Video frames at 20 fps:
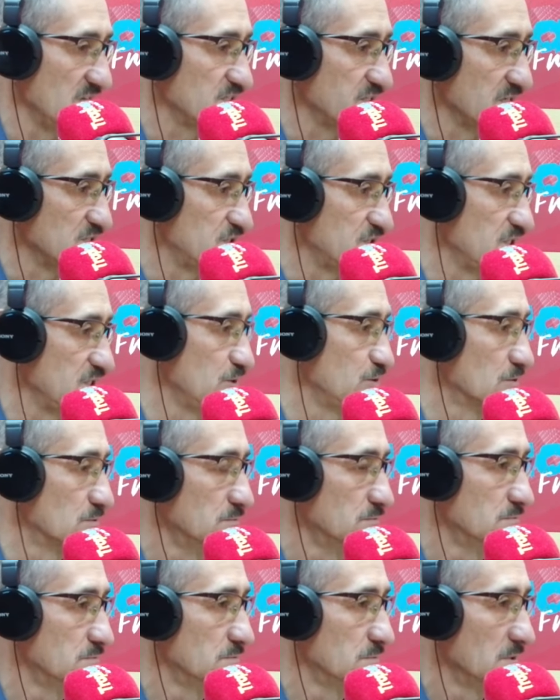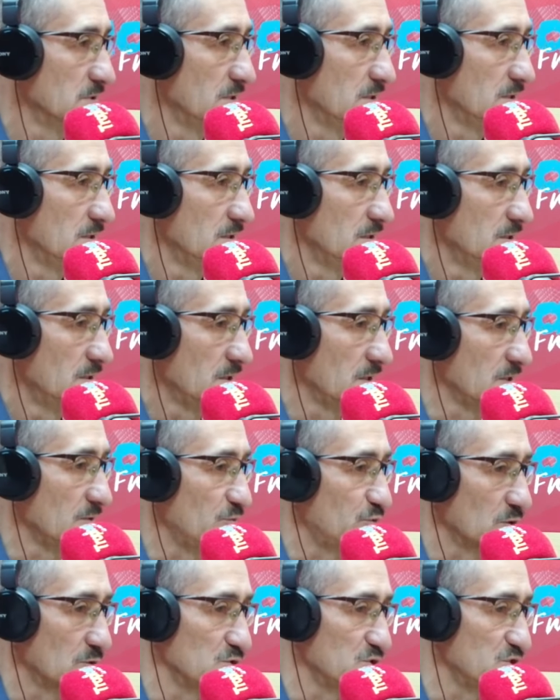sencillo. Dios santo.
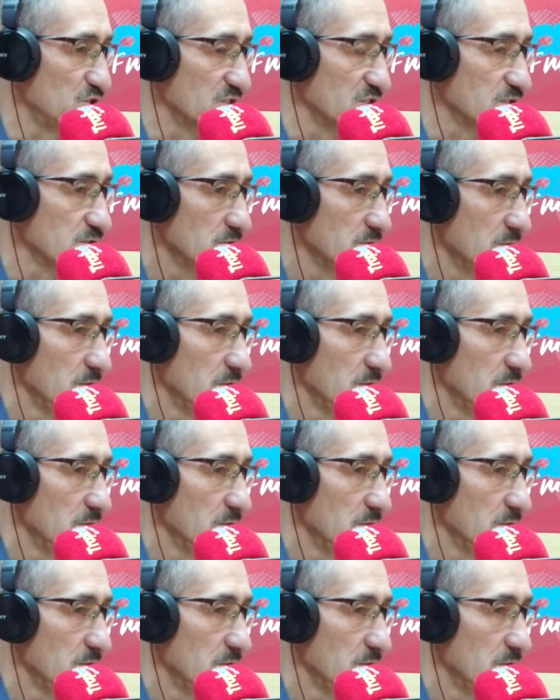Entonces.